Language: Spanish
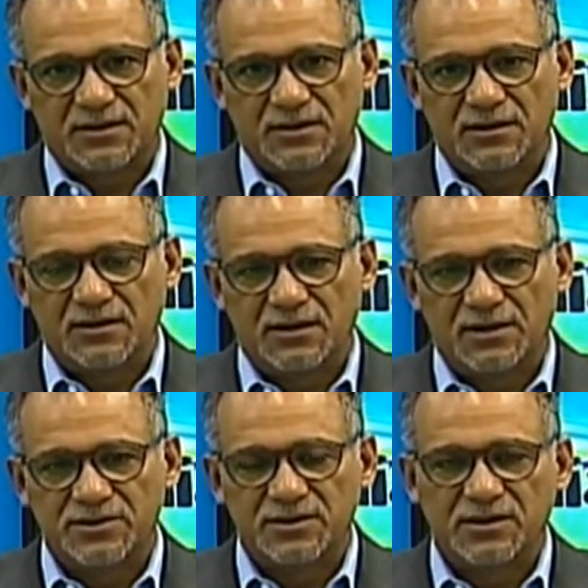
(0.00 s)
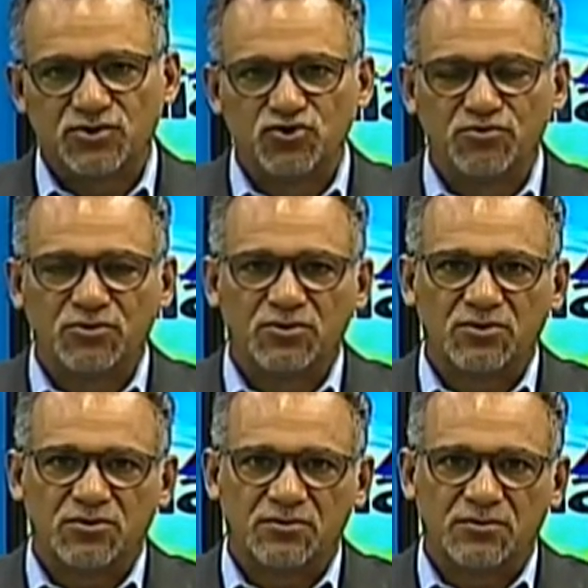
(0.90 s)
y allí
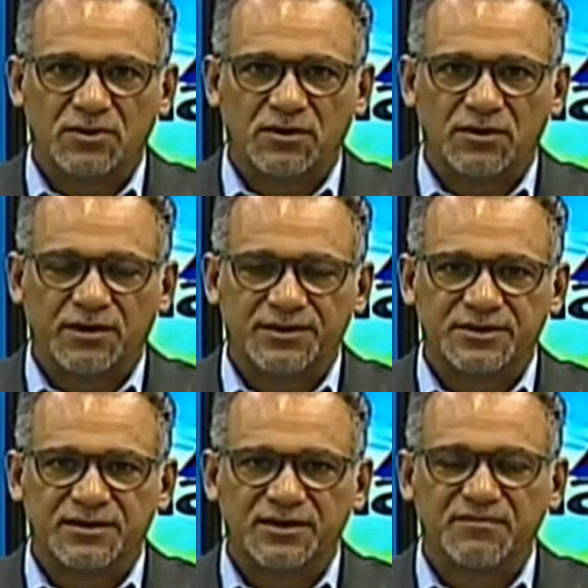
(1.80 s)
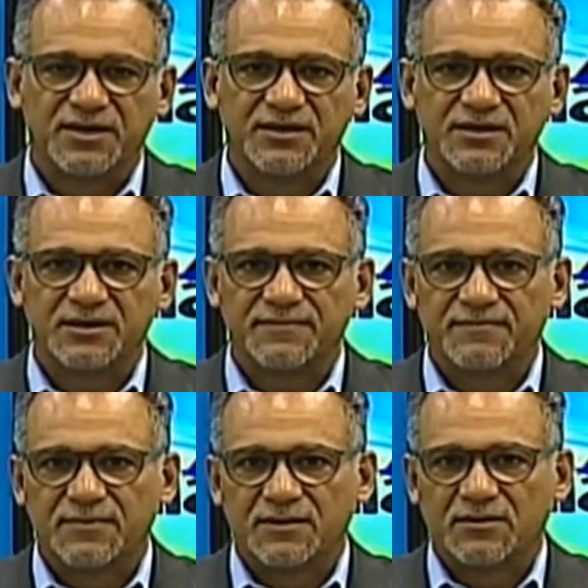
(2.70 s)
estuvo eh, recientemente,
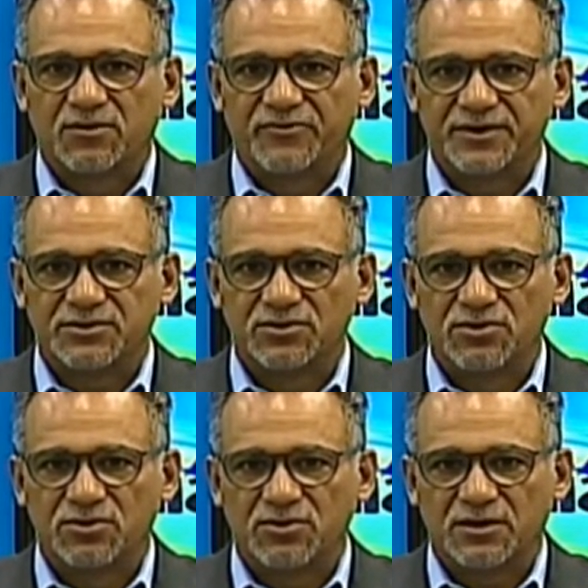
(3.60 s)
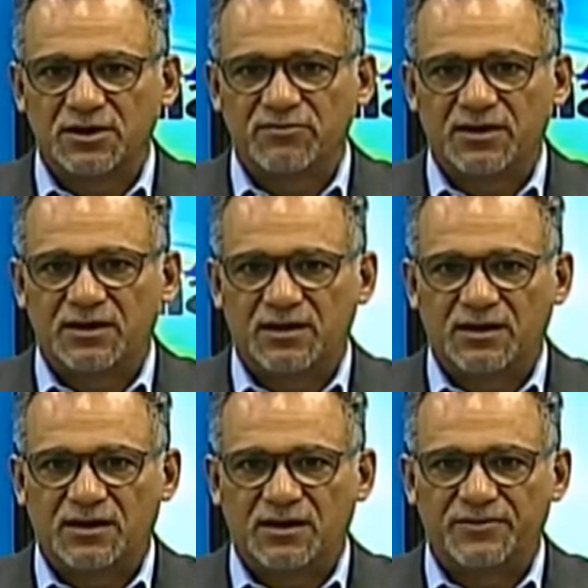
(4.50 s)
ofreció que iba
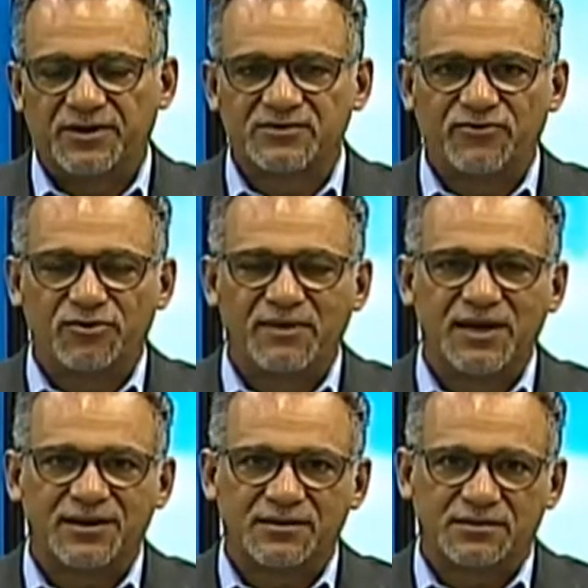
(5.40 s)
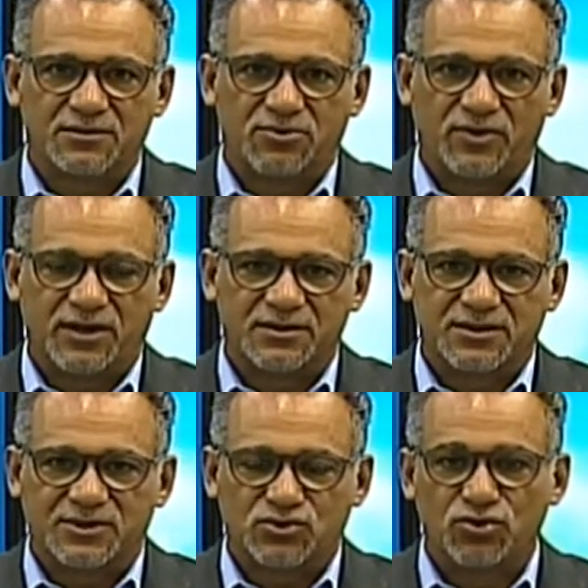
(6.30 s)
a transformar toda
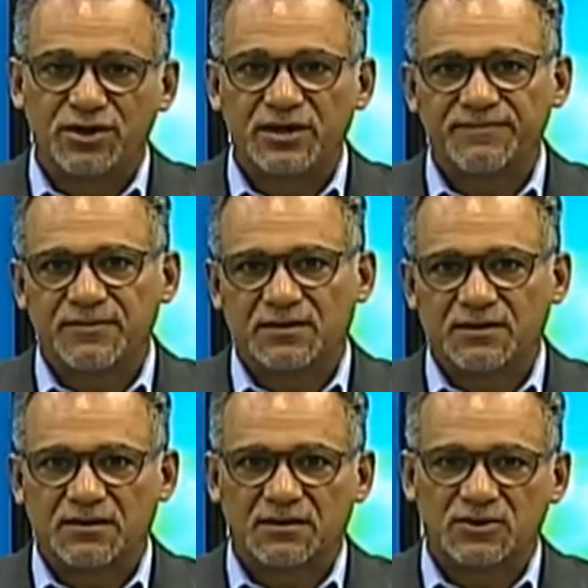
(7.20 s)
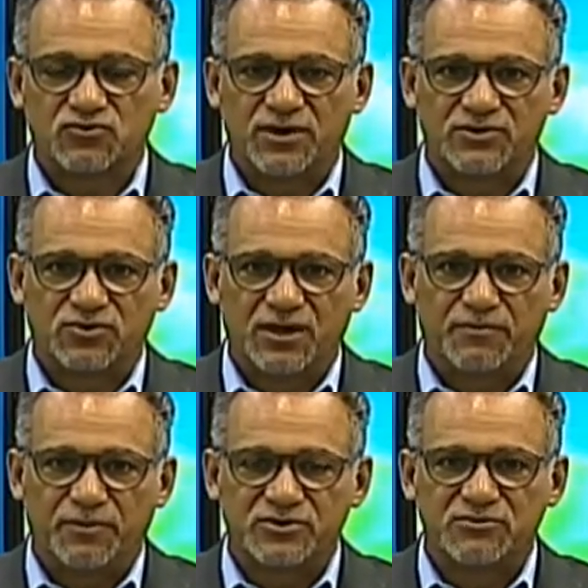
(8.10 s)
esta zona, que es una zona
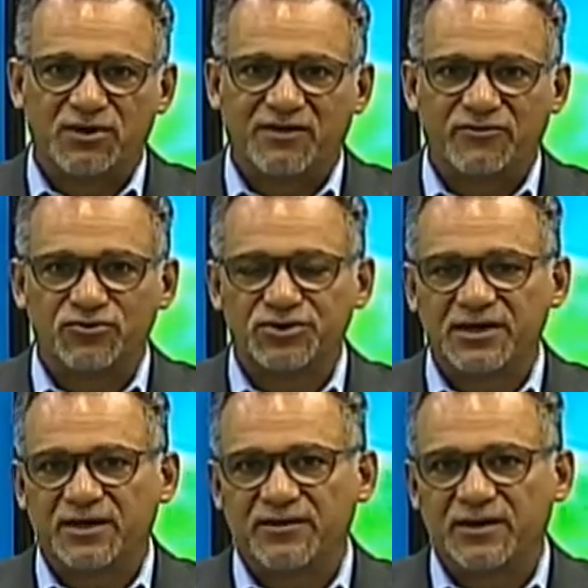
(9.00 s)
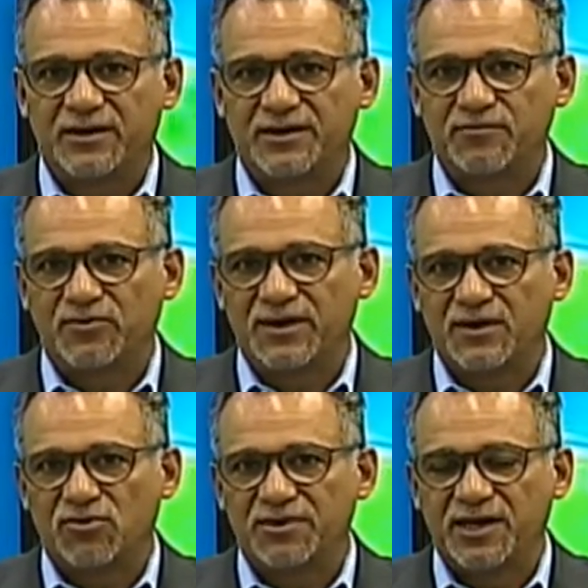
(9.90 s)
próxima a la frontera de la
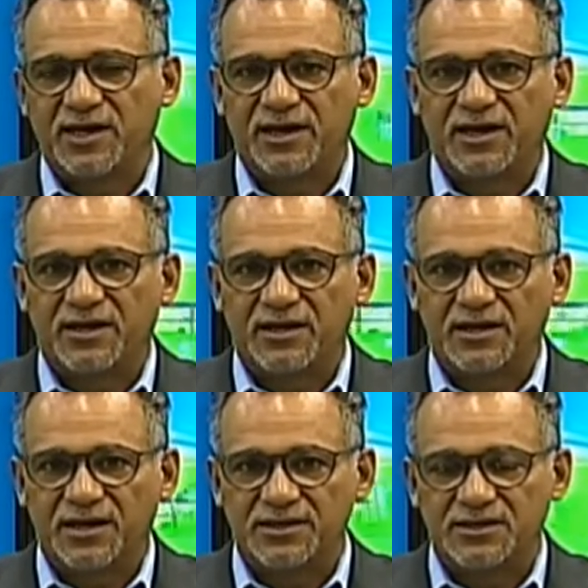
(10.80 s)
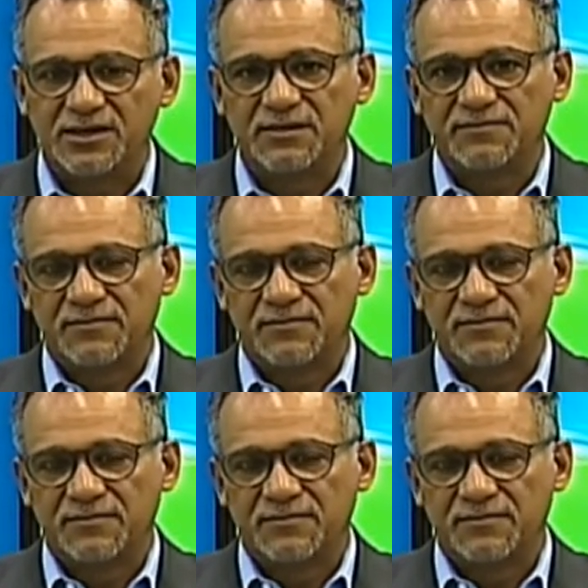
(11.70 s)
República Dominicana y Haití.